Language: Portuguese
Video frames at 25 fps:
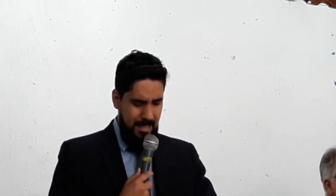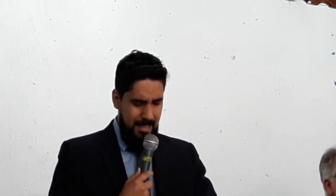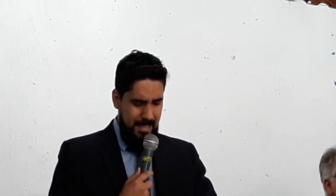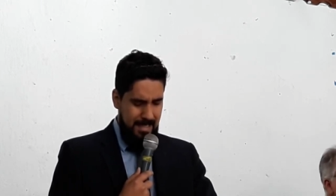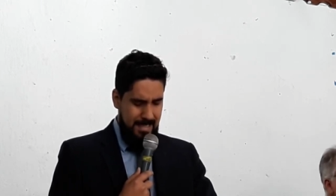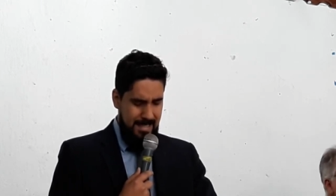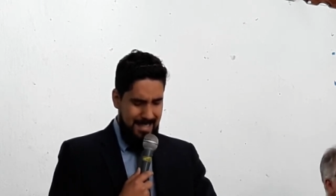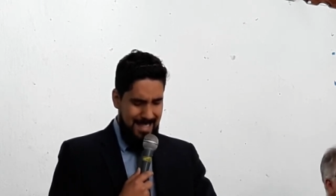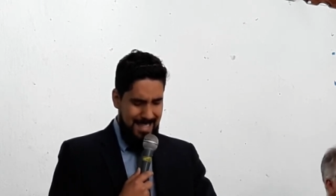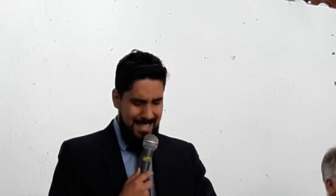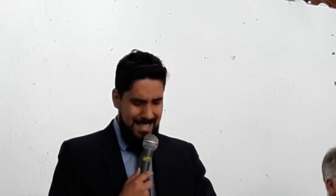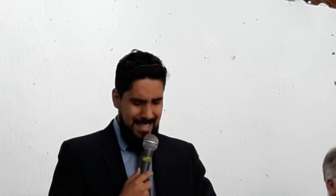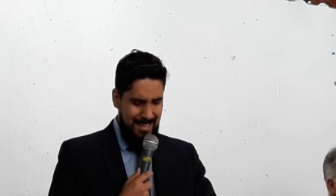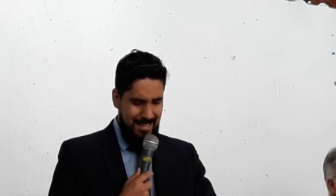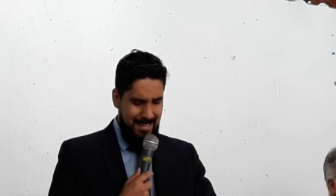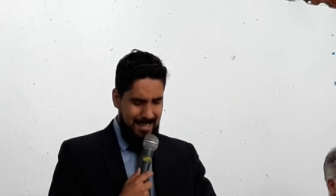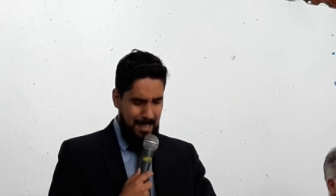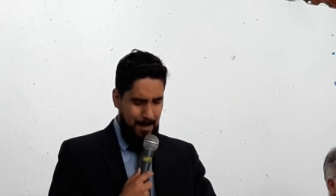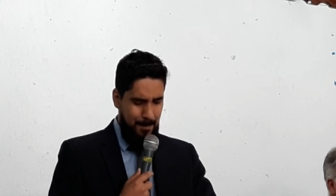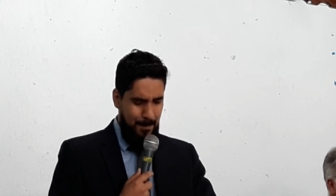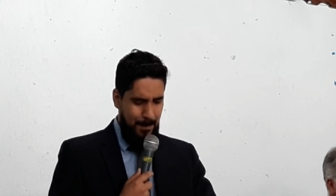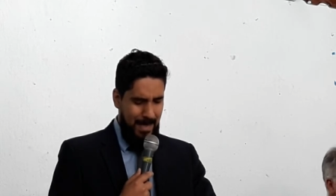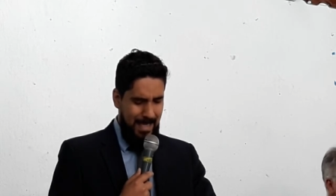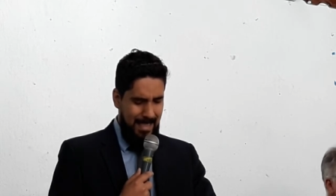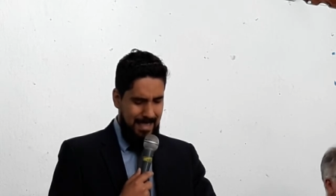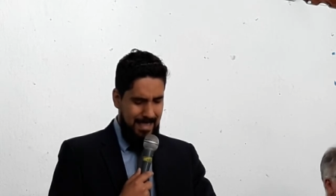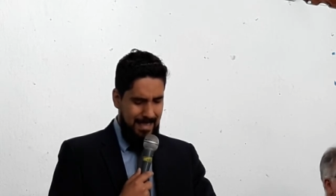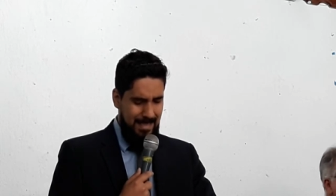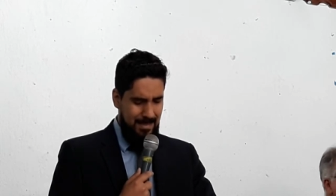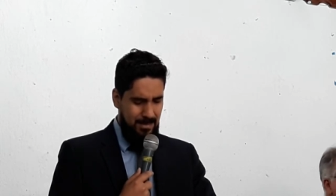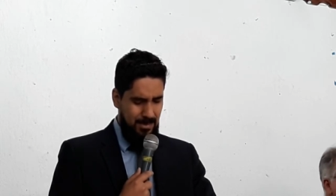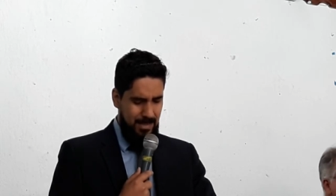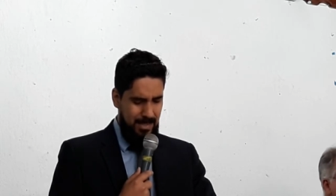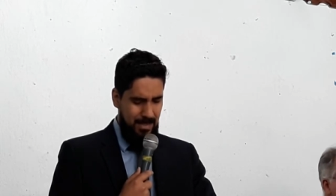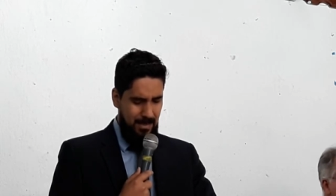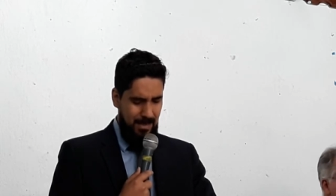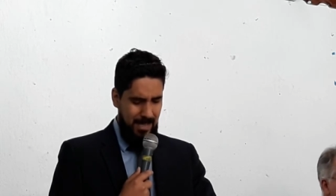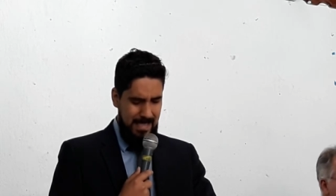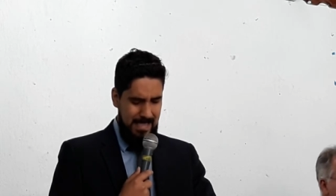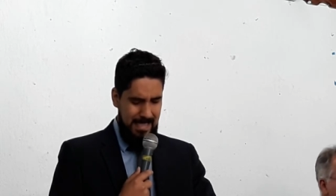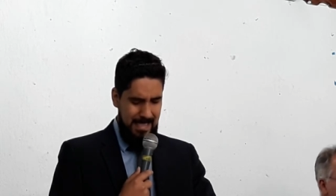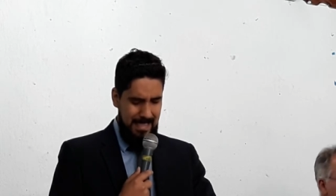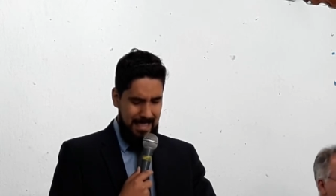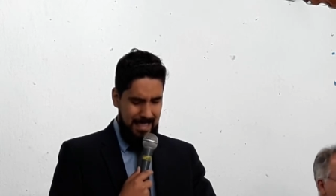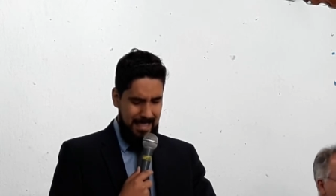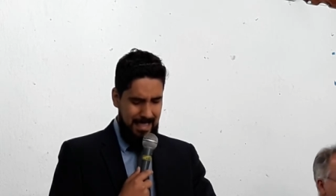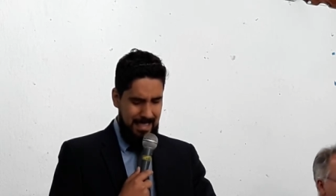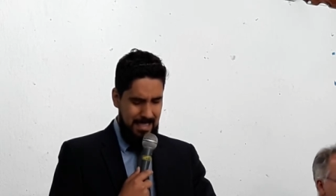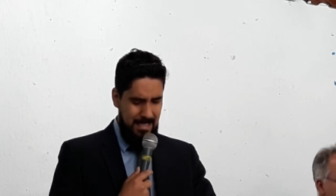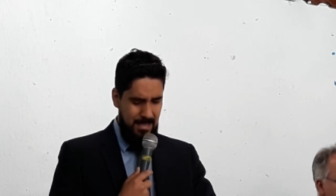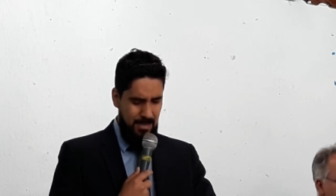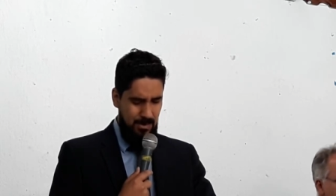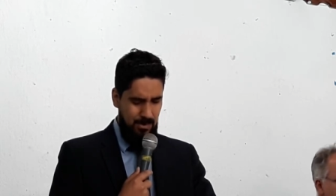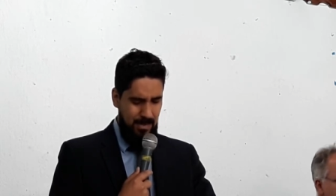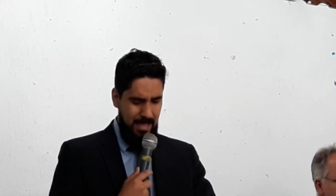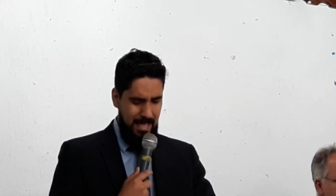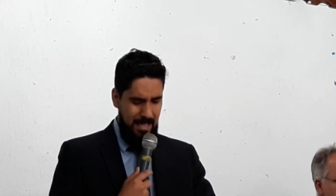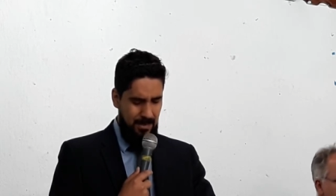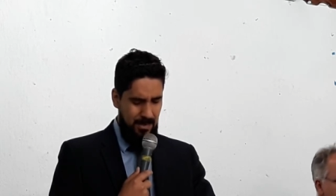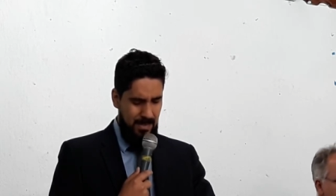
esteja atrapalhando o teu agir aqui neste lugar.